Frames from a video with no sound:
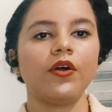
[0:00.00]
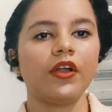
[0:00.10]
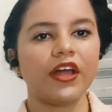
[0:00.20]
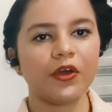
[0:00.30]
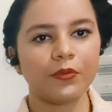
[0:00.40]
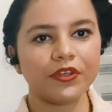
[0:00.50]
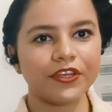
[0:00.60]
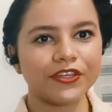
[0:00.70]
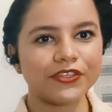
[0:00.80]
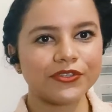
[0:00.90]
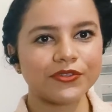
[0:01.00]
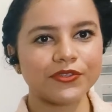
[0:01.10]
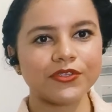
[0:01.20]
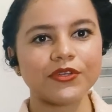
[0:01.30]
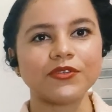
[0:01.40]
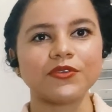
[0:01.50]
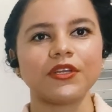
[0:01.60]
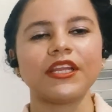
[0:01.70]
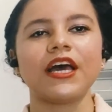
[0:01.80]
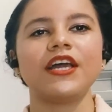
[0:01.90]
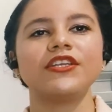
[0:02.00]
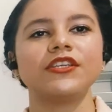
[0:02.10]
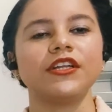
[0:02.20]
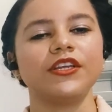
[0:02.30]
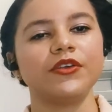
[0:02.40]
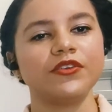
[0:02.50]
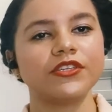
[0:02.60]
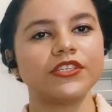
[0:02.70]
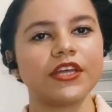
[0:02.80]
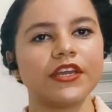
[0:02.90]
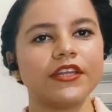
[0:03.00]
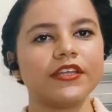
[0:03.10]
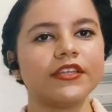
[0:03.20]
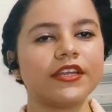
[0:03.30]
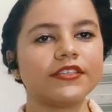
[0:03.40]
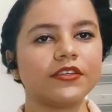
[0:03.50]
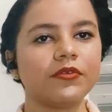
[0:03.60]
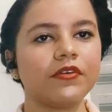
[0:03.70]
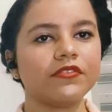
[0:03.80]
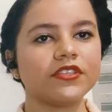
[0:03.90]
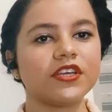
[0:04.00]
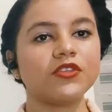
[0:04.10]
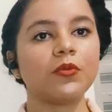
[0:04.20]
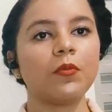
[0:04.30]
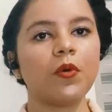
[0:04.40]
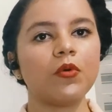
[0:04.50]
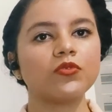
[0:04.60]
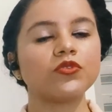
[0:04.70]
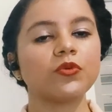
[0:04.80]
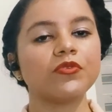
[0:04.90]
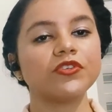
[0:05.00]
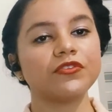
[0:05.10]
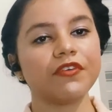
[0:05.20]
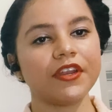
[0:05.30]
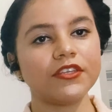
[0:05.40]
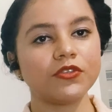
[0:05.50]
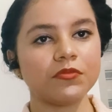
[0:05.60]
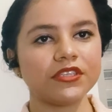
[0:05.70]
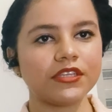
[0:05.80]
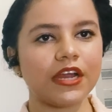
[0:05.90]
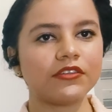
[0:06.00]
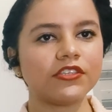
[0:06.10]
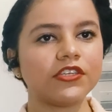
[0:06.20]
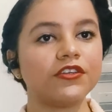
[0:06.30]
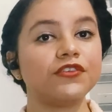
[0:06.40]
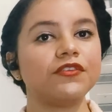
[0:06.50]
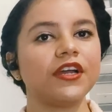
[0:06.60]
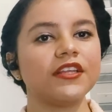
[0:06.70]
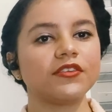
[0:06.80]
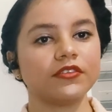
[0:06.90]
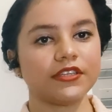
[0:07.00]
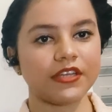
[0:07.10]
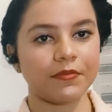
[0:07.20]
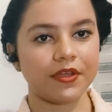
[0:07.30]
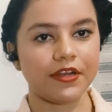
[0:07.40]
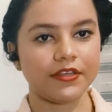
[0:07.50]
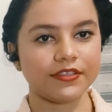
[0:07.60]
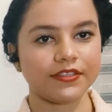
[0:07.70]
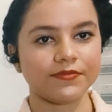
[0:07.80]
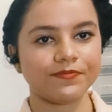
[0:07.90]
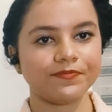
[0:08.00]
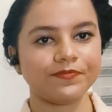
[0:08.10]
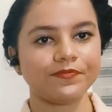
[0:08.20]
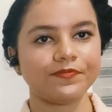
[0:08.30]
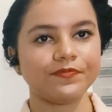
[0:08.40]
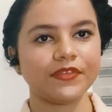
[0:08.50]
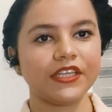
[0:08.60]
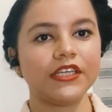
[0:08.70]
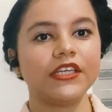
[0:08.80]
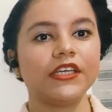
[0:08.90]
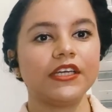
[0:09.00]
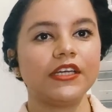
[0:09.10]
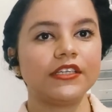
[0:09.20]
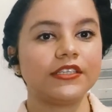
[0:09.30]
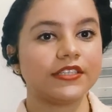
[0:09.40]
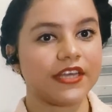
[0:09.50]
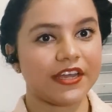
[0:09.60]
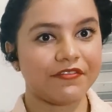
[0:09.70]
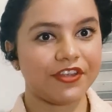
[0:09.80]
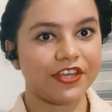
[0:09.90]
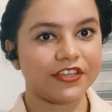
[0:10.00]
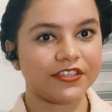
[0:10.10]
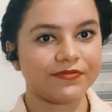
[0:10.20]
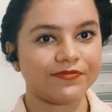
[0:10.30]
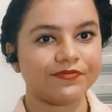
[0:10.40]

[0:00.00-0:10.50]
Olá, hominídeos! Eu sou a Nájila e hoje estarei trazendo a vocês um pouco sobre os diferentes substratos de nidificação das abelhas. Segue a vinheta.